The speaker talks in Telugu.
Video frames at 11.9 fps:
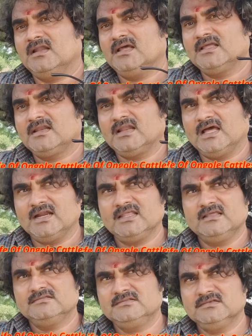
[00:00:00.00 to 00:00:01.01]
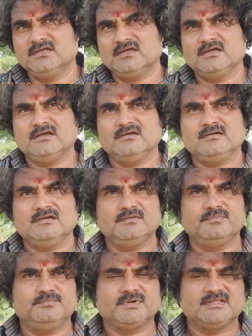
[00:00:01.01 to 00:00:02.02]
అలాగే లారీ ఎద్దుల
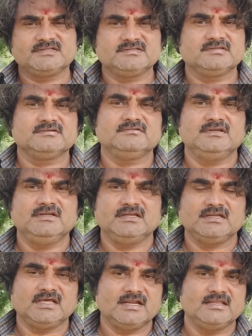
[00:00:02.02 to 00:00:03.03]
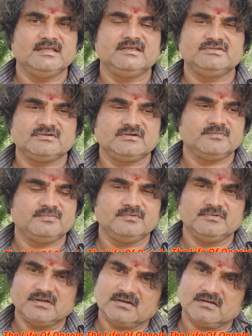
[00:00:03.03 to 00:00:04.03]
ప్రదర్శనకు వెళ్ళే లారీ
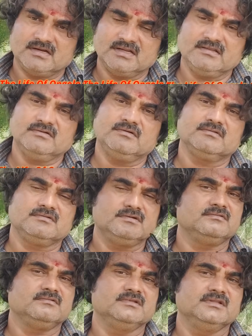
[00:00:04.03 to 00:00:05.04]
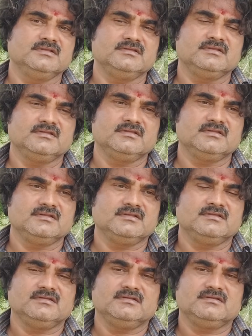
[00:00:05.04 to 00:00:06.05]
ఎక్కించుకునేటప్పుడు కూడా రంకిలు కొడుతూనే ఉంటుంది
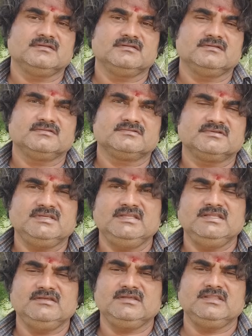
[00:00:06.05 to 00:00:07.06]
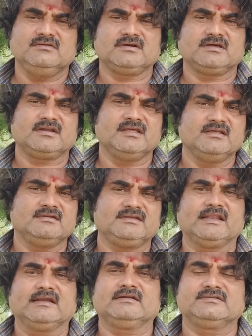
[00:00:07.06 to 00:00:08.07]
సో ఇది ఒక రేర్
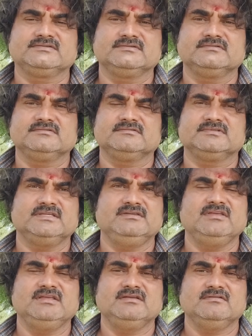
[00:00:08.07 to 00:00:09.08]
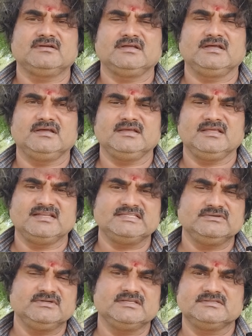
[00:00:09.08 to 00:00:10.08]
క్యారెక్టర్స్ ఇవి ఒక
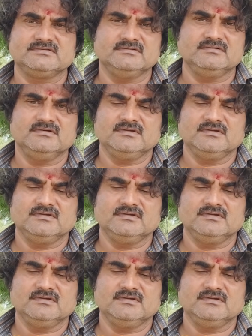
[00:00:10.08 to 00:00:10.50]
అగ్రెసివ్నెస్